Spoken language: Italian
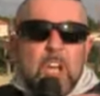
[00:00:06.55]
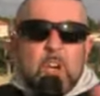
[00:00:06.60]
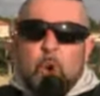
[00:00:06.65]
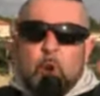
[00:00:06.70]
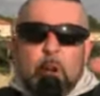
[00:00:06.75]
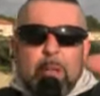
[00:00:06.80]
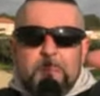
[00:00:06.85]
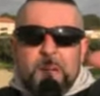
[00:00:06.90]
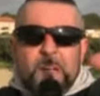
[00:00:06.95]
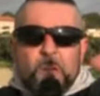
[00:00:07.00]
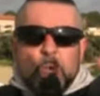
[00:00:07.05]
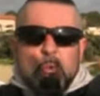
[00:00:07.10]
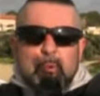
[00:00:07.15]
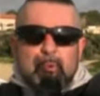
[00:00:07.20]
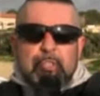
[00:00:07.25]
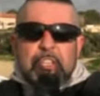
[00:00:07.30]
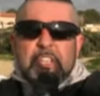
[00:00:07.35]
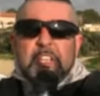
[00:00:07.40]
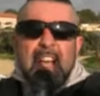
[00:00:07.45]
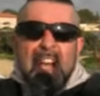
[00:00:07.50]
con la mano
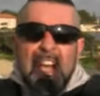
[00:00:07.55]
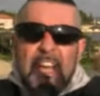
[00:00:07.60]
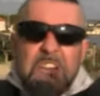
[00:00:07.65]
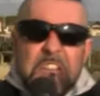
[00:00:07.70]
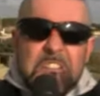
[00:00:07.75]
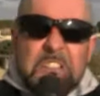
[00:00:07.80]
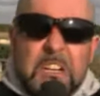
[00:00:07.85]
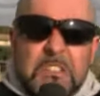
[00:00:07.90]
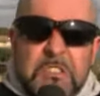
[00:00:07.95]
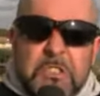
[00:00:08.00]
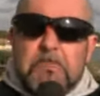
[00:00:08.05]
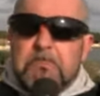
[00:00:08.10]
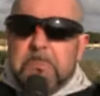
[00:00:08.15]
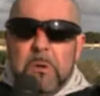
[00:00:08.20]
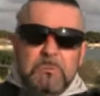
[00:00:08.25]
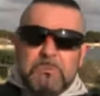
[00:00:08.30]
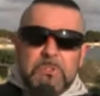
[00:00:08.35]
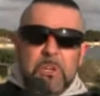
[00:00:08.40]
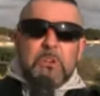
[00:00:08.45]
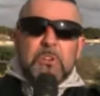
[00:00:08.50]
così, entra e dice
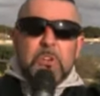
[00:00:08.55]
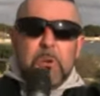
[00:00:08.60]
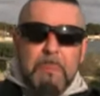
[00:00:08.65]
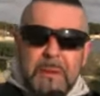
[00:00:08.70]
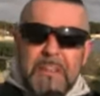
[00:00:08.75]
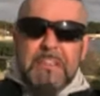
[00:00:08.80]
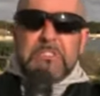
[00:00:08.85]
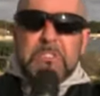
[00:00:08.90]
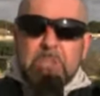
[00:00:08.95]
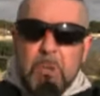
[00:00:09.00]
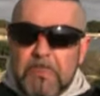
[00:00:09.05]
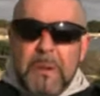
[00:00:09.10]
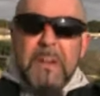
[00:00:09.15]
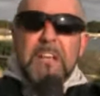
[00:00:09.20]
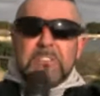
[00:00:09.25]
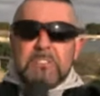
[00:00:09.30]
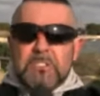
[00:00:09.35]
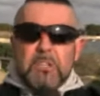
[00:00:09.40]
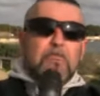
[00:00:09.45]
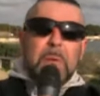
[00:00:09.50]
buongiorno, presto,
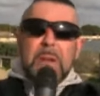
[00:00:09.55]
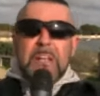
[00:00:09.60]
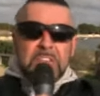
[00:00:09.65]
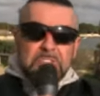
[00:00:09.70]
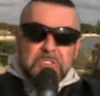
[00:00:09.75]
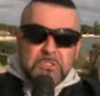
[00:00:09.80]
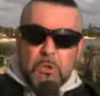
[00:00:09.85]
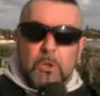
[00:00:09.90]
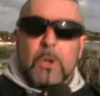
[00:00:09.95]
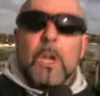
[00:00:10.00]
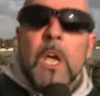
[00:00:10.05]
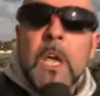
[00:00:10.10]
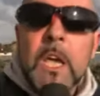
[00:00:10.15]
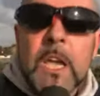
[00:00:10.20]
presto, presto.